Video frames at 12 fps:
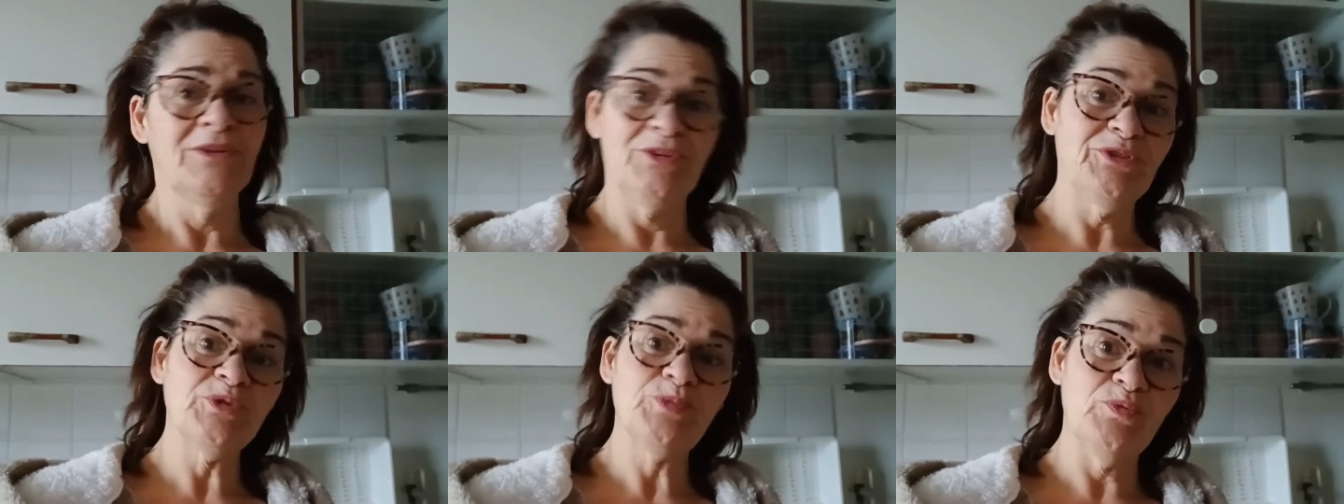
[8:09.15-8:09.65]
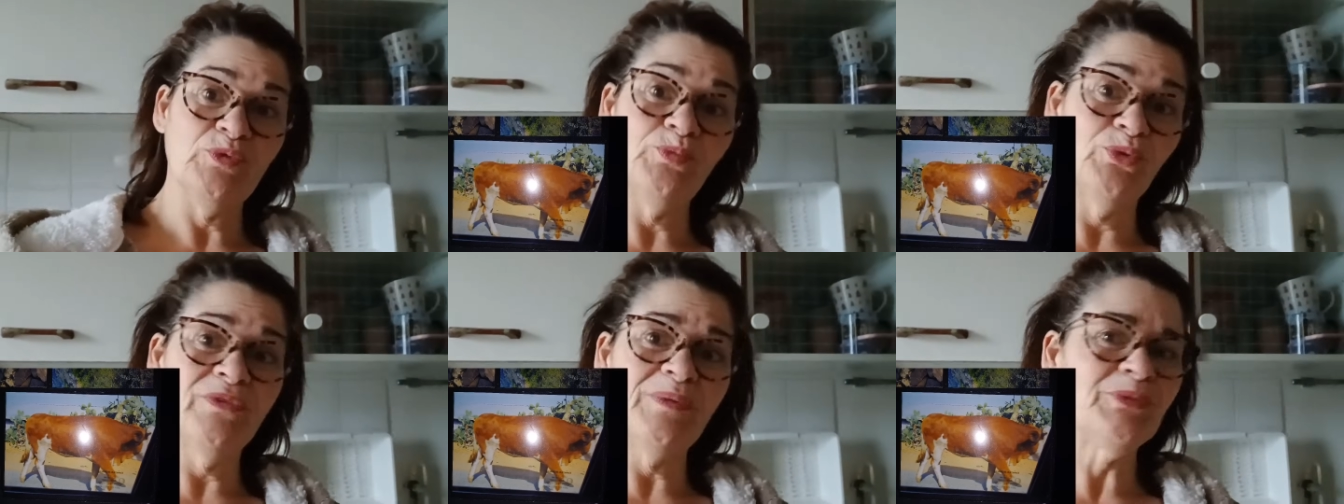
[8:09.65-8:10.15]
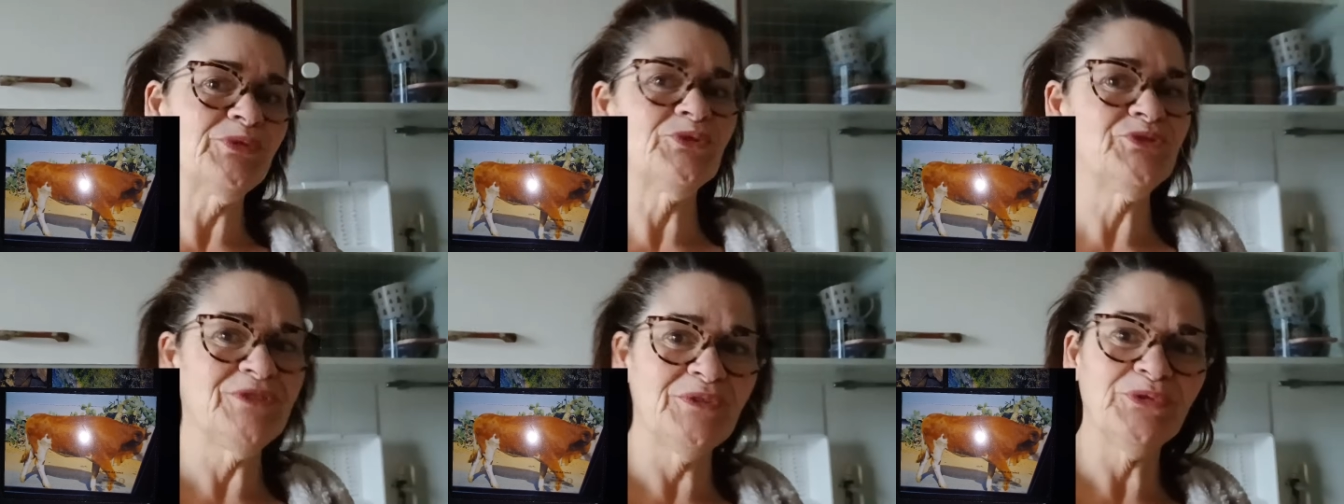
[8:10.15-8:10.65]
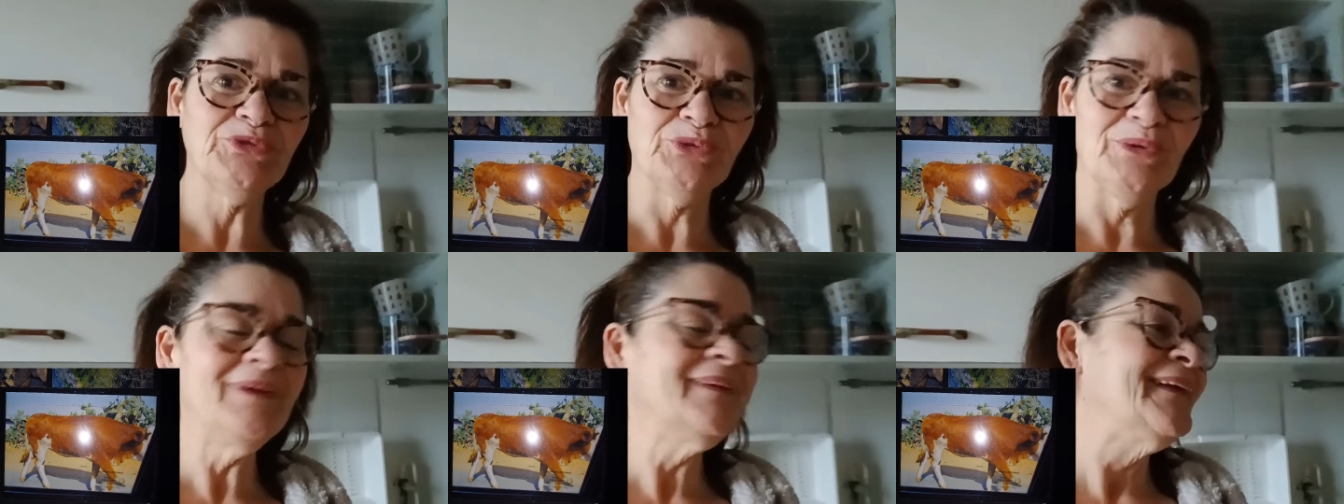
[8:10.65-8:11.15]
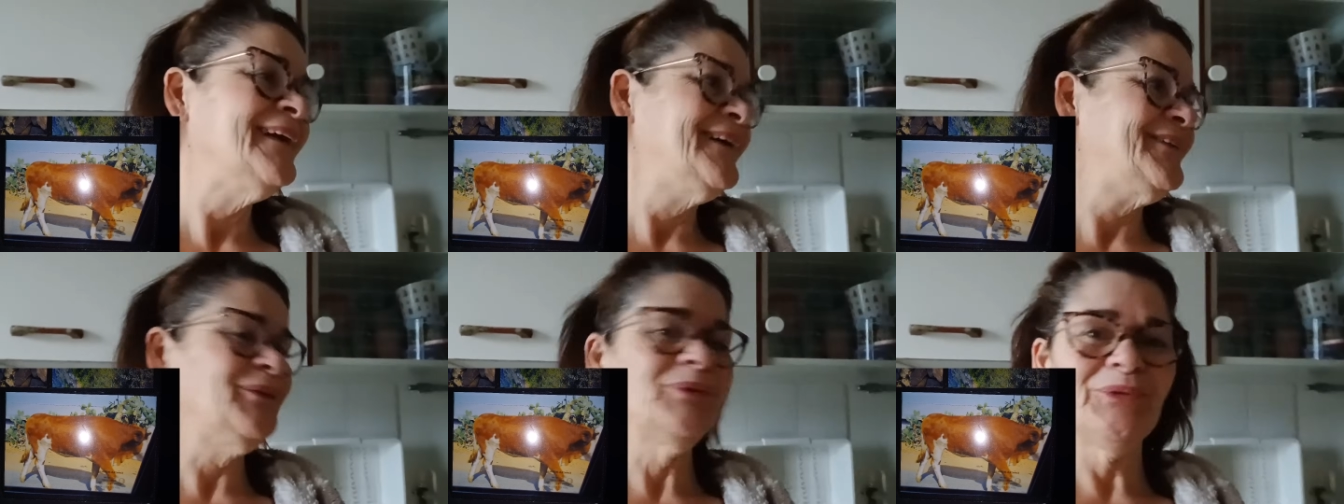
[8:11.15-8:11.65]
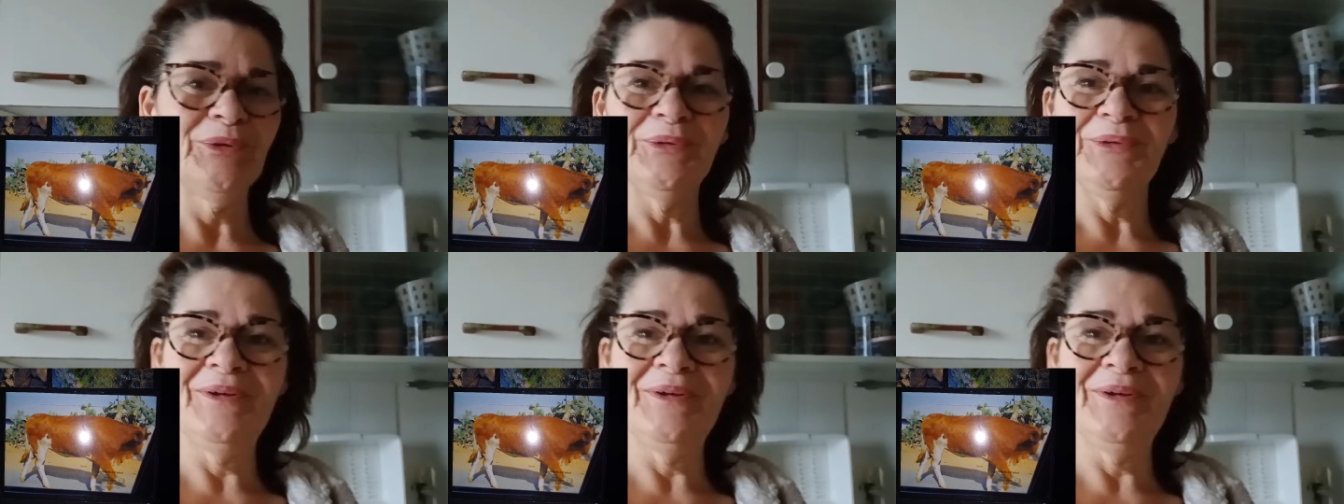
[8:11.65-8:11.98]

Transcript: Et ça, je peux vous le prouver parce que j'ai des photos. Hein. Donc, euh,